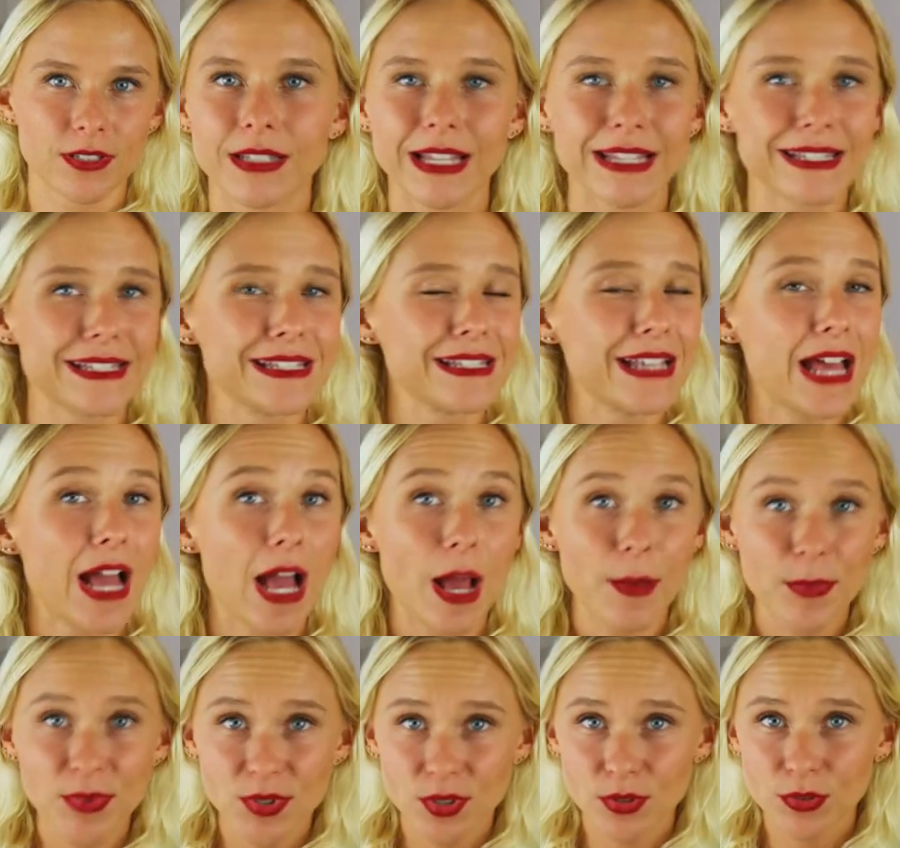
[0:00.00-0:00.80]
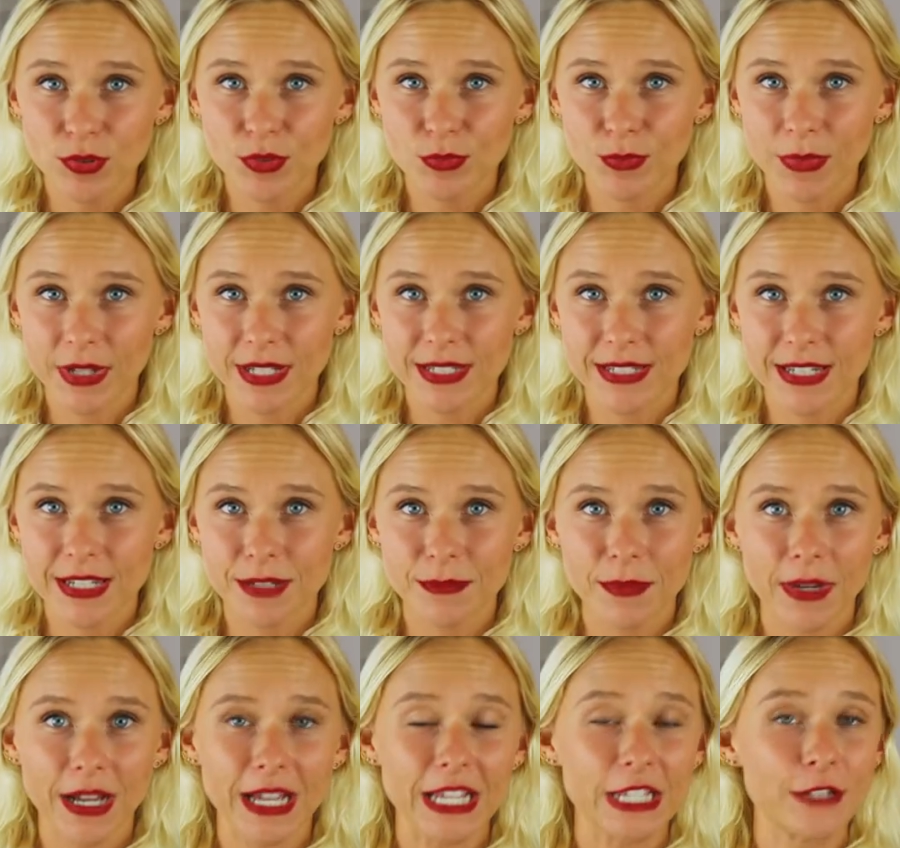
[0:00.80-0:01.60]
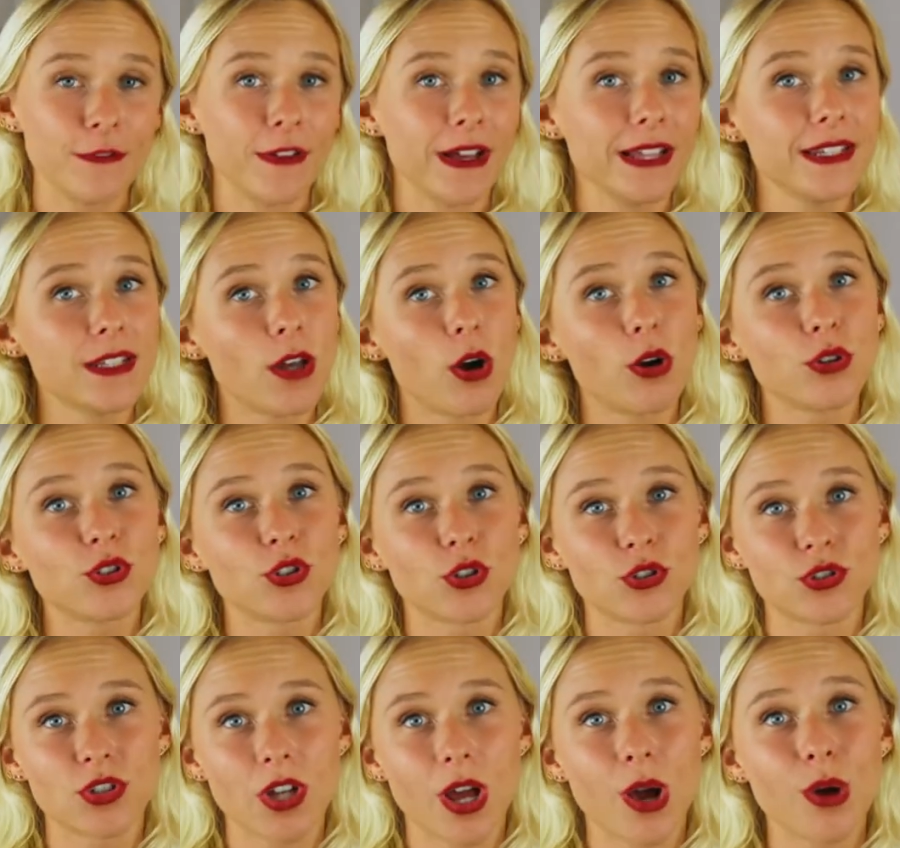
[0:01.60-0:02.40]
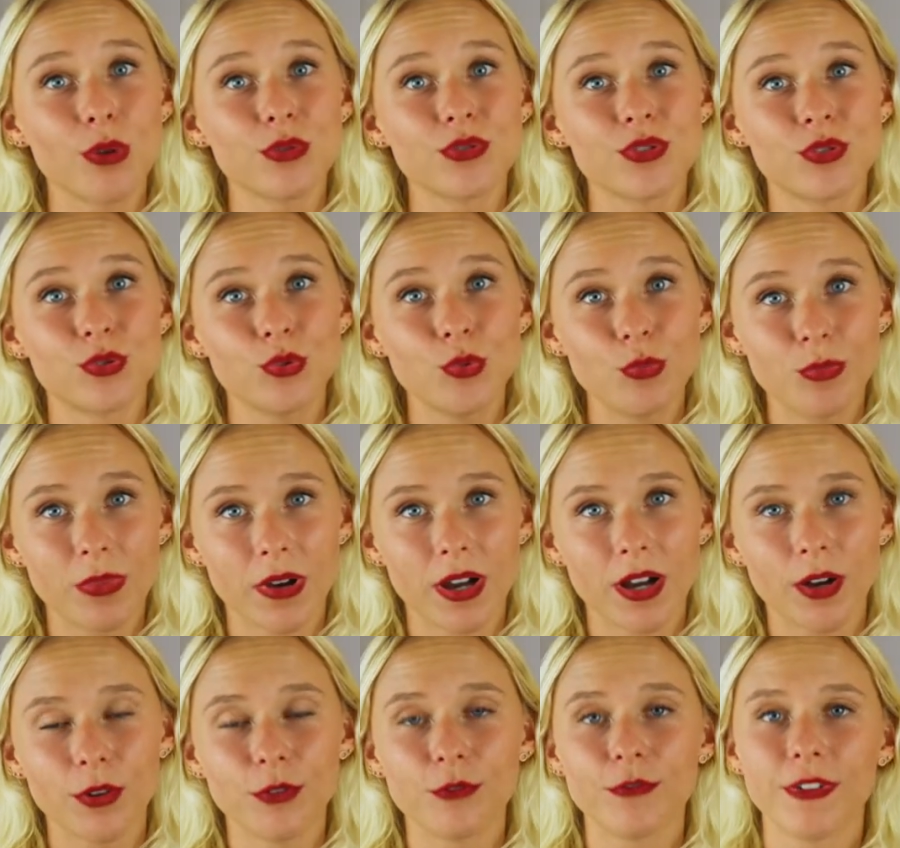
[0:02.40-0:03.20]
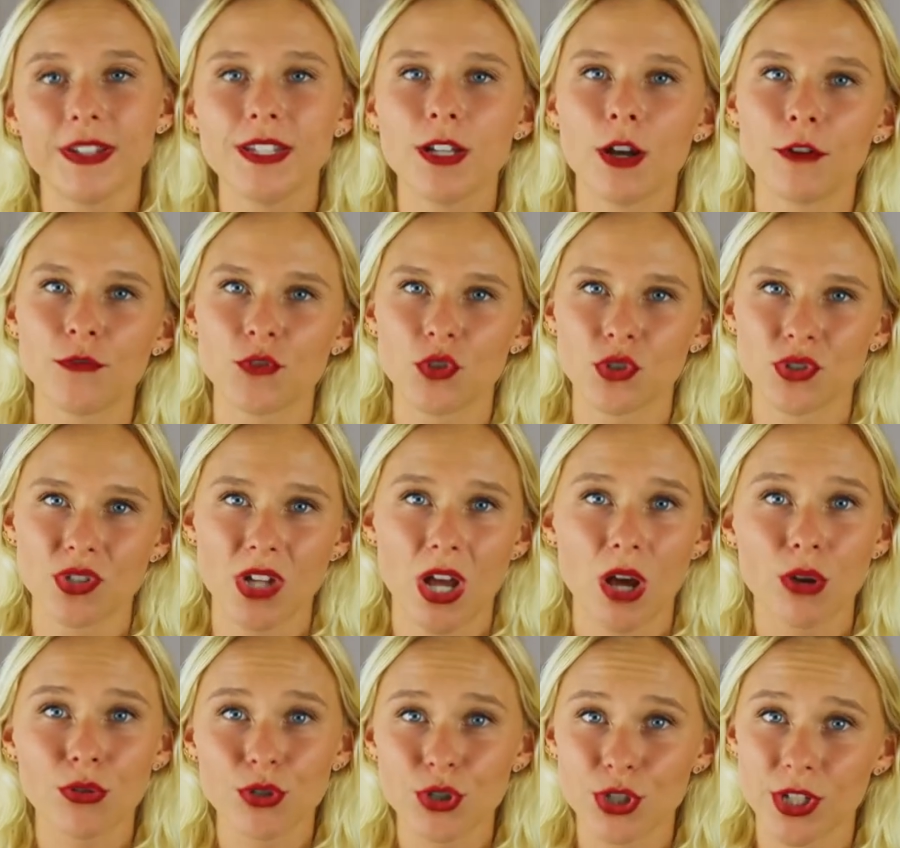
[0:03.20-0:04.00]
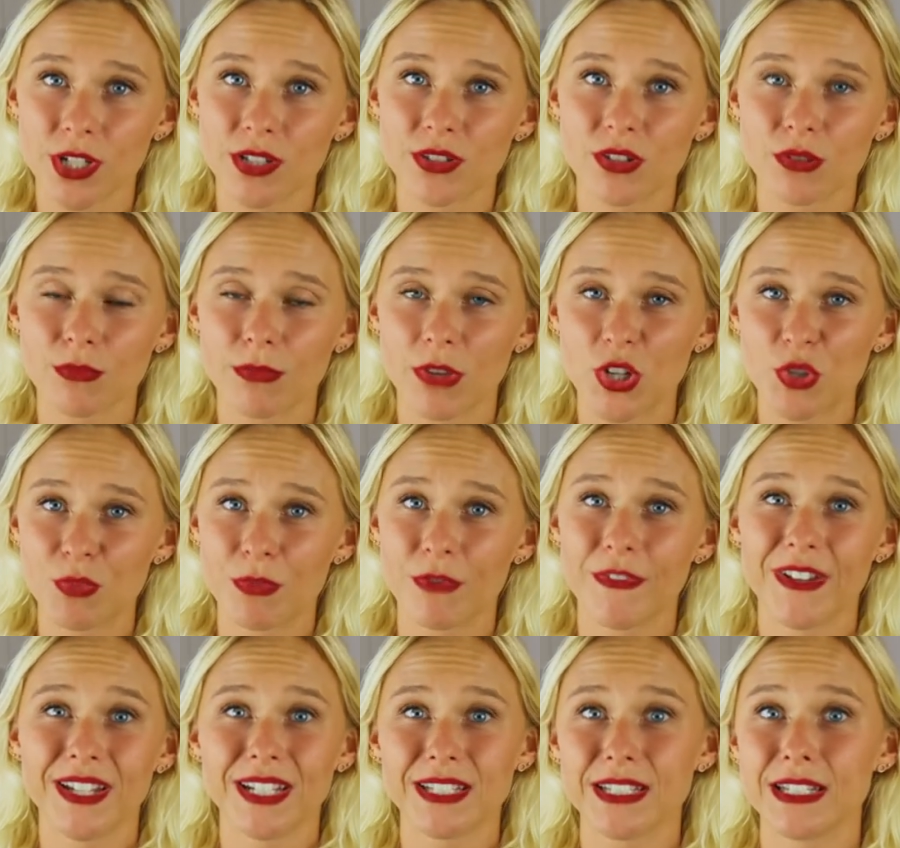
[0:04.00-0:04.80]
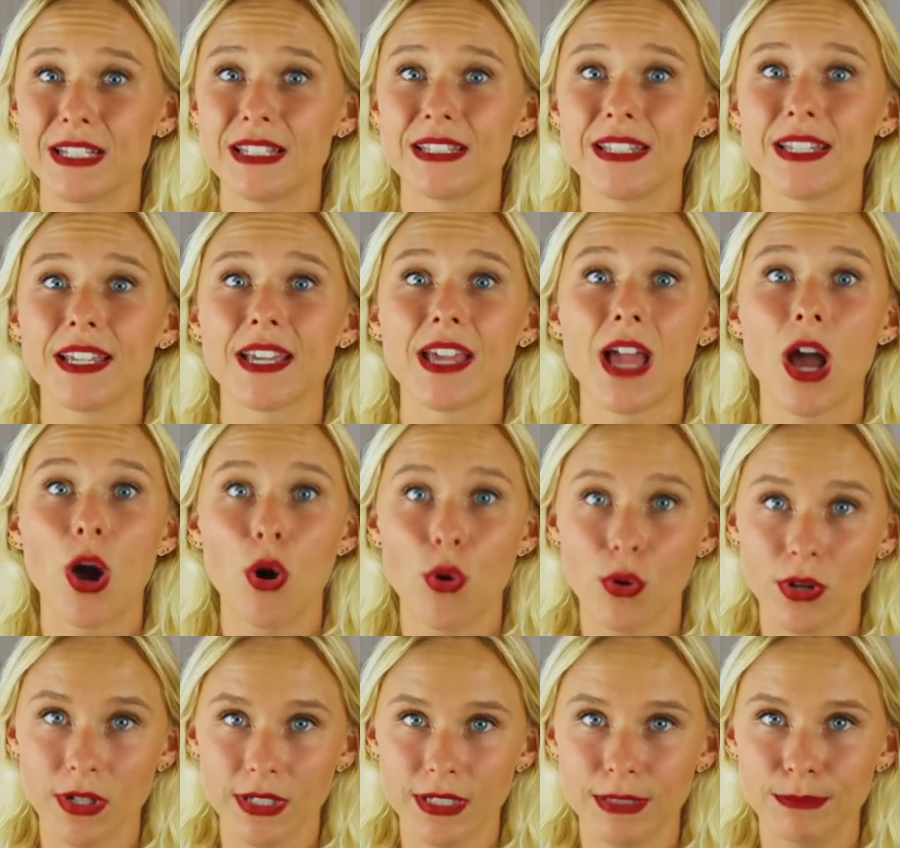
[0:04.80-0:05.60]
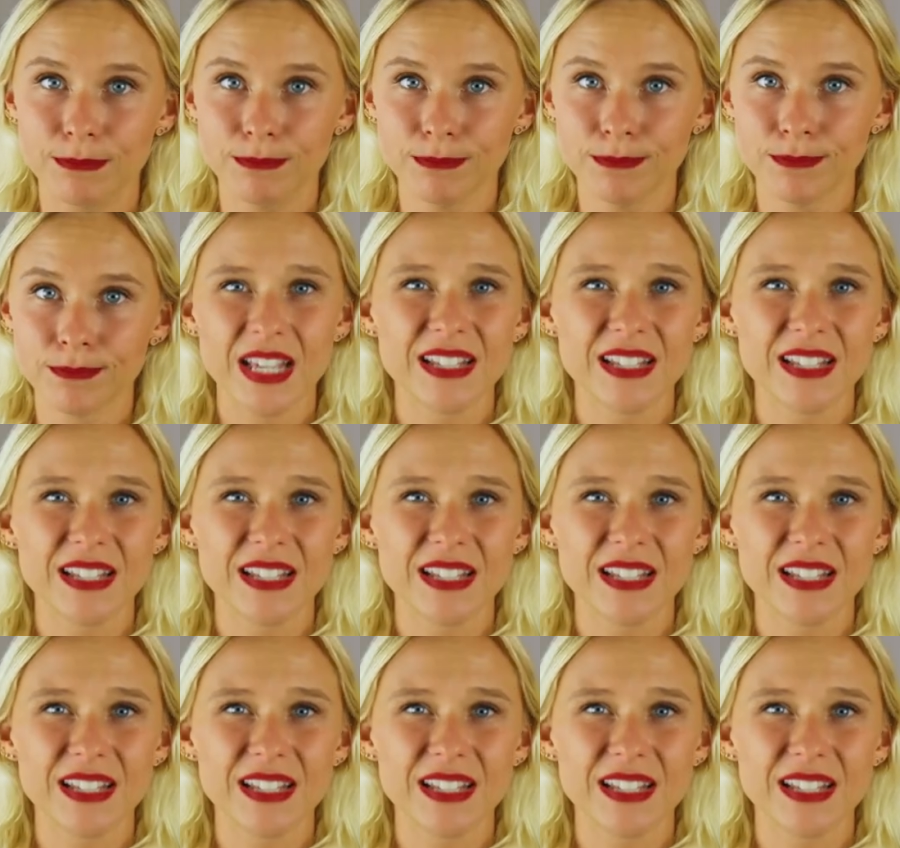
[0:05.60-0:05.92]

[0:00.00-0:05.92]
Das ist absolut mein Thema. Ich fand auch Dr. House super und wenn ihr auf Dr. House steht zum Beispiel, werdet ihr die Serie auch lieben.